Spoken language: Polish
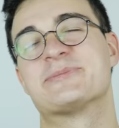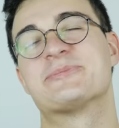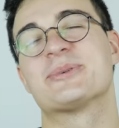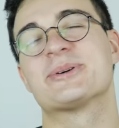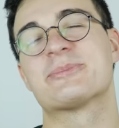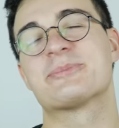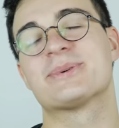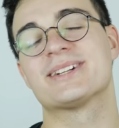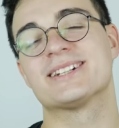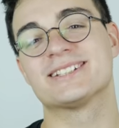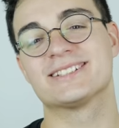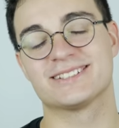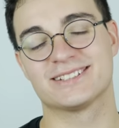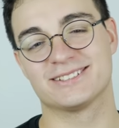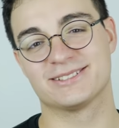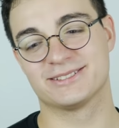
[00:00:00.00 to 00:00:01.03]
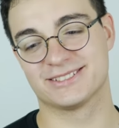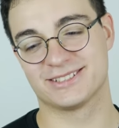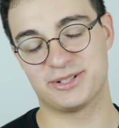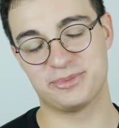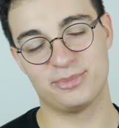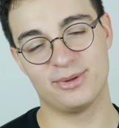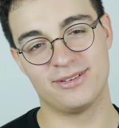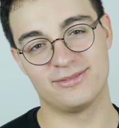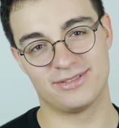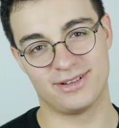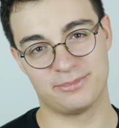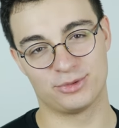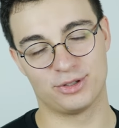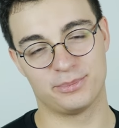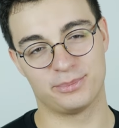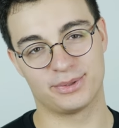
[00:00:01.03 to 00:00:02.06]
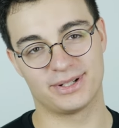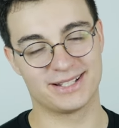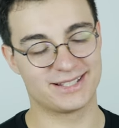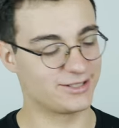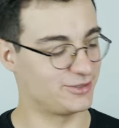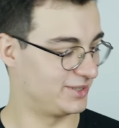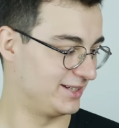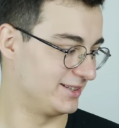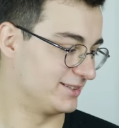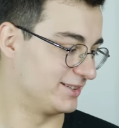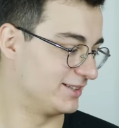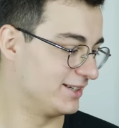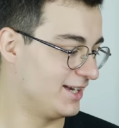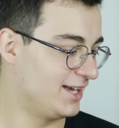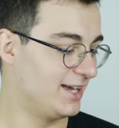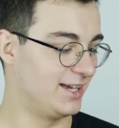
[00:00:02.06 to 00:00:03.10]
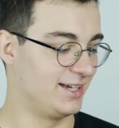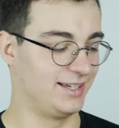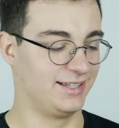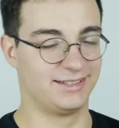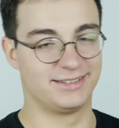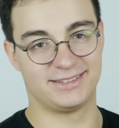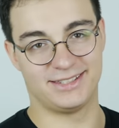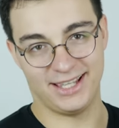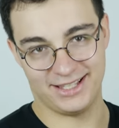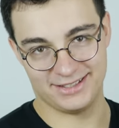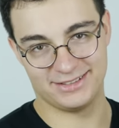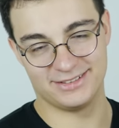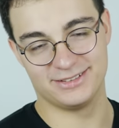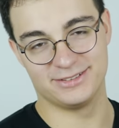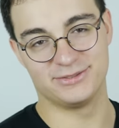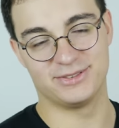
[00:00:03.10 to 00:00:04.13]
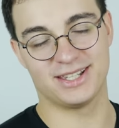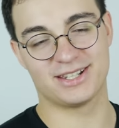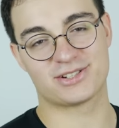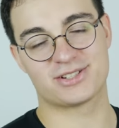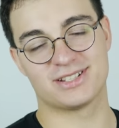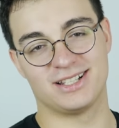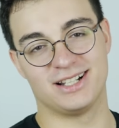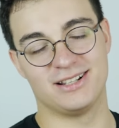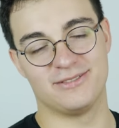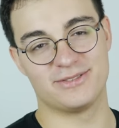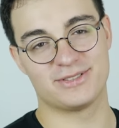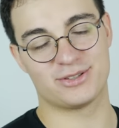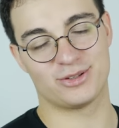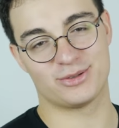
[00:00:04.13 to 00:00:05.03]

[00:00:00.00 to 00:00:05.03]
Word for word: po, po raz, y, zrobiłem Wam to po raz kolejny. E, ten większy telewizor